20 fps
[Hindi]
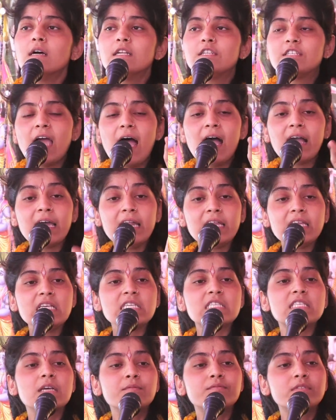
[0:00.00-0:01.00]
जाकर के
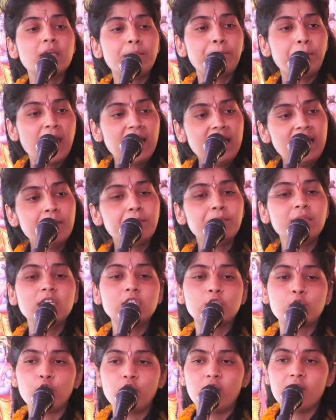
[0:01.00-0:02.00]
सबसे पहले अपनी
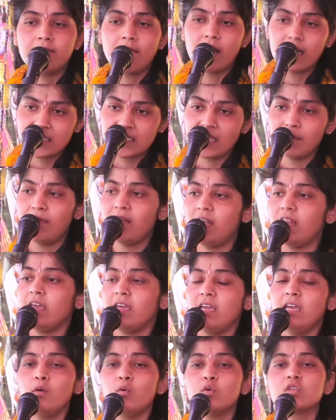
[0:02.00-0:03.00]
छोटी माँ से मिले
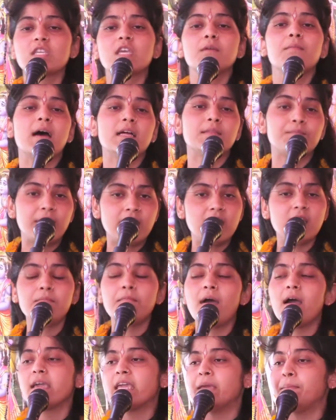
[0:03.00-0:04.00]
हैं उसके बाद बड़ी
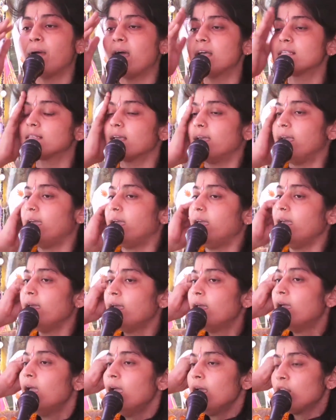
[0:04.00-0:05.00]
माँ के पास गए हैं
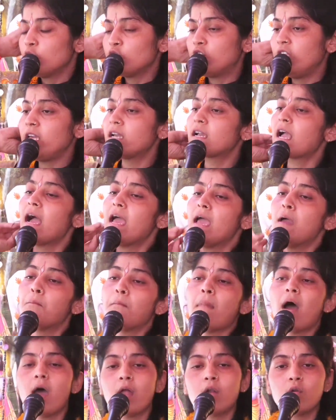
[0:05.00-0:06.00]
तो देखा है
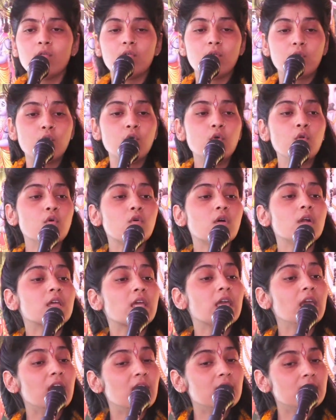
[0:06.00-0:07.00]
माँ रो रो
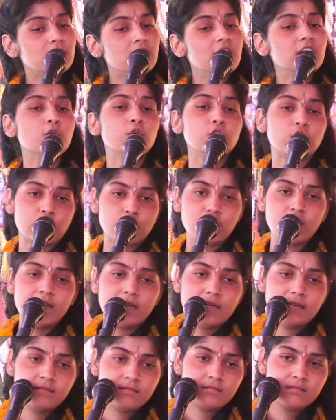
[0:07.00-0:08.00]
करके अंधी हो चुकी
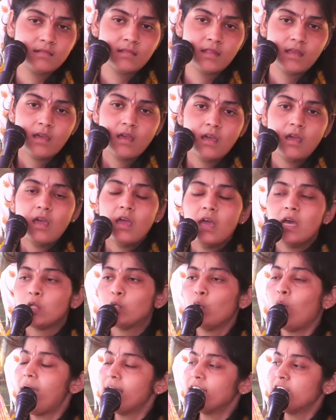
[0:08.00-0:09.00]
है
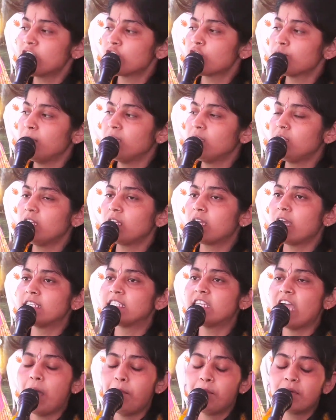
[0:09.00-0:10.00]
द्वादश मंत्र का
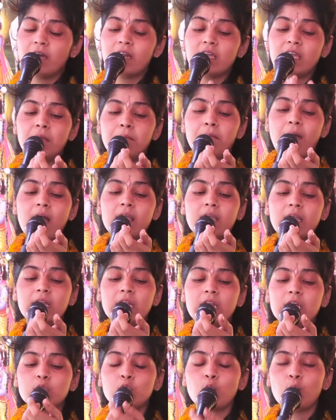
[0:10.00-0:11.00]
जाप करके माँ के
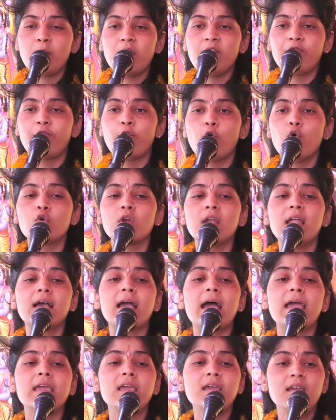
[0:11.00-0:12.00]
नेत्रों में फूक
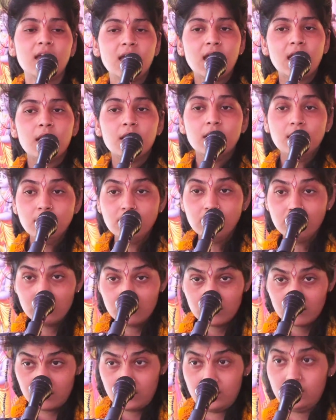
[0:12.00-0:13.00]
लगाई
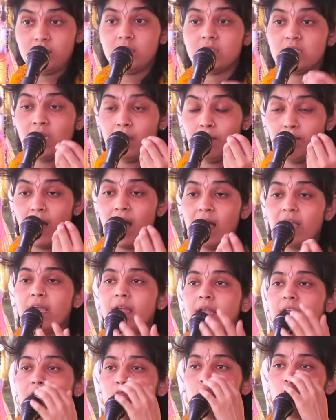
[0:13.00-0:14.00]
जब माँ
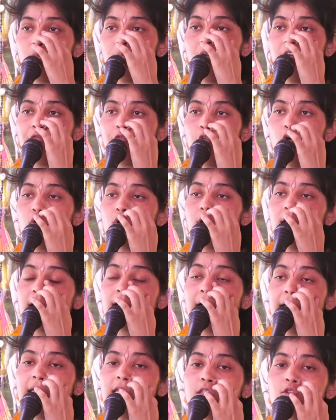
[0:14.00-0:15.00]
के नेत्रों में फूक
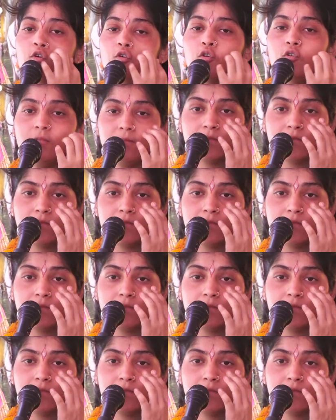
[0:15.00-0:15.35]
लगाई तो